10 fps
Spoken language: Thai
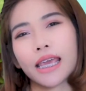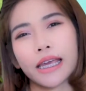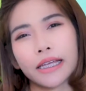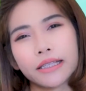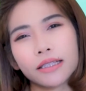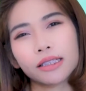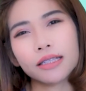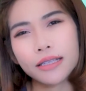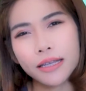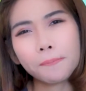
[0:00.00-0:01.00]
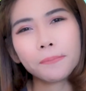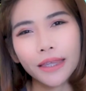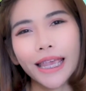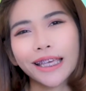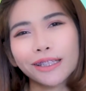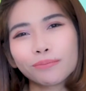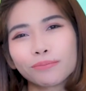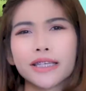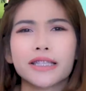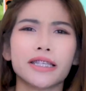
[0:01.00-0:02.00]
is something
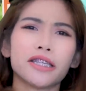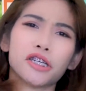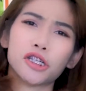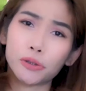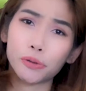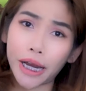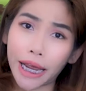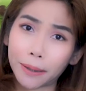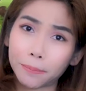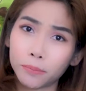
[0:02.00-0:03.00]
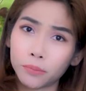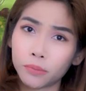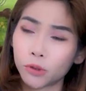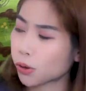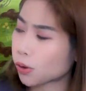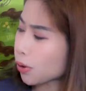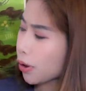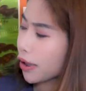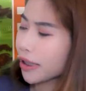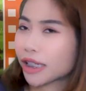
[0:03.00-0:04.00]
is it the girl name or
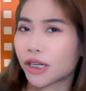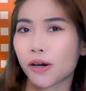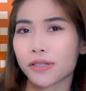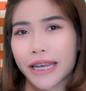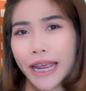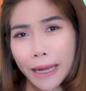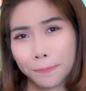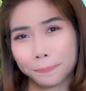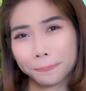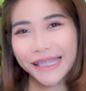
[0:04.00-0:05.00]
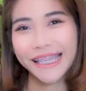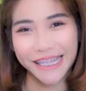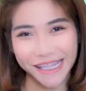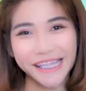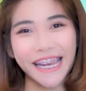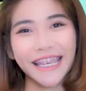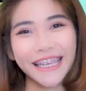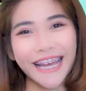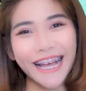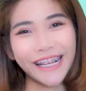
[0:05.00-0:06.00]
the dog's name let's check
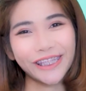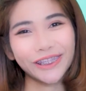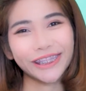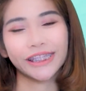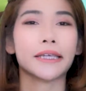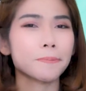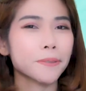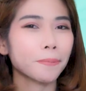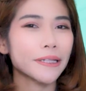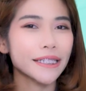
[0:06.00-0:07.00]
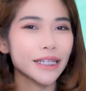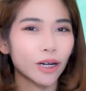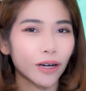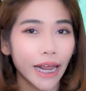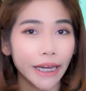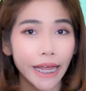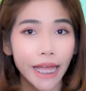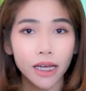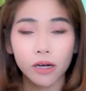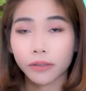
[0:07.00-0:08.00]
it out tips เป็นชื่อของอะไร
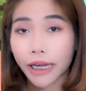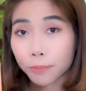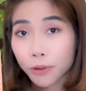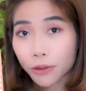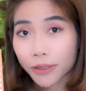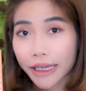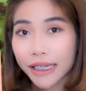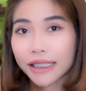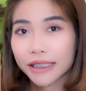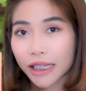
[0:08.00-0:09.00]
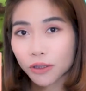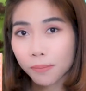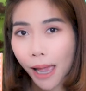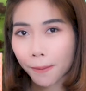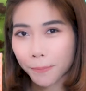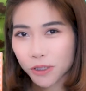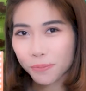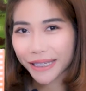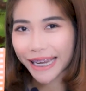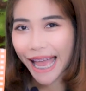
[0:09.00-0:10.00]
นะ ของเด็กผู้หญิงคนนี้หรือเจ้าน้องหมาไปช
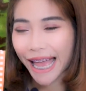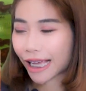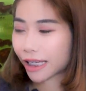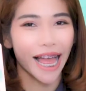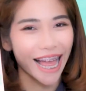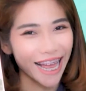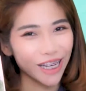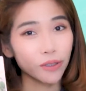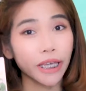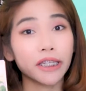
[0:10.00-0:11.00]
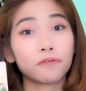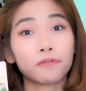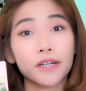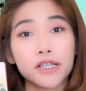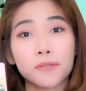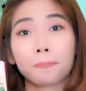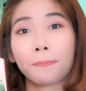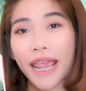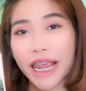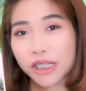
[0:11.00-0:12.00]
มกันค่ะah look at the first
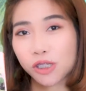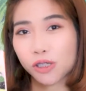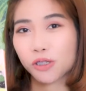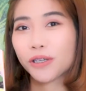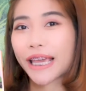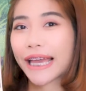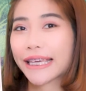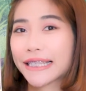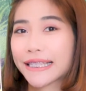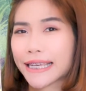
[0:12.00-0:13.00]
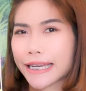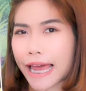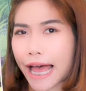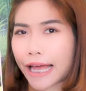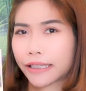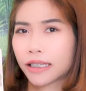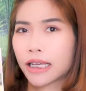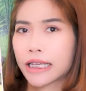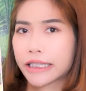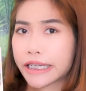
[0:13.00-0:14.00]
page you guys can see that
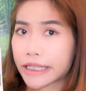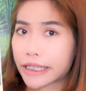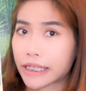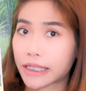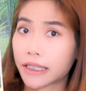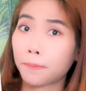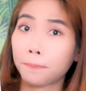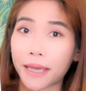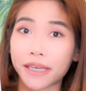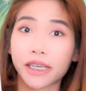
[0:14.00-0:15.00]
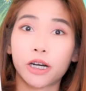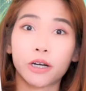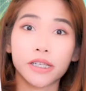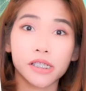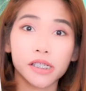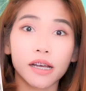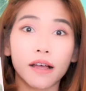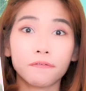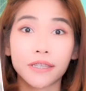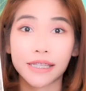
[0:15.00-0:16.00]
this is the main character
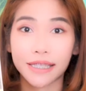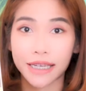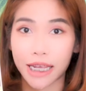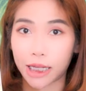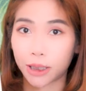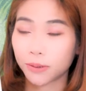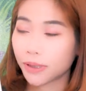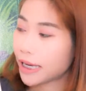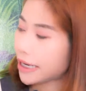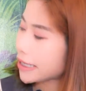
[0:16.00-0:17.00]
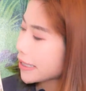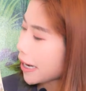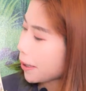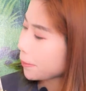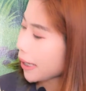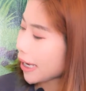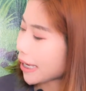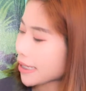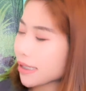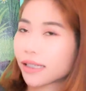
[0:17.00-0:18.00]
of this tale his name
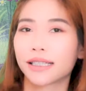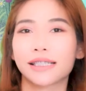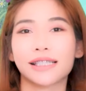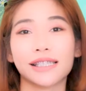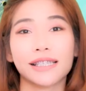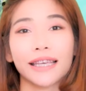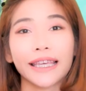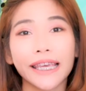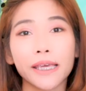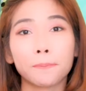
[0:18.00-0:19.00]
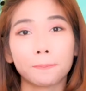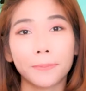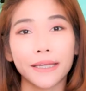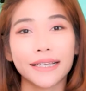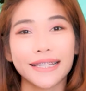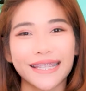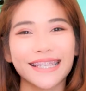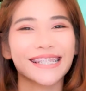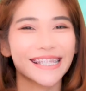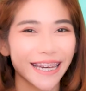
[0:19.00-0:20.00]
is tips
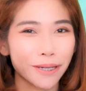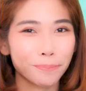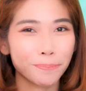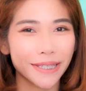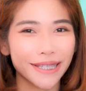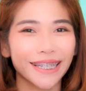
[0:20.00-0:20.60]
tips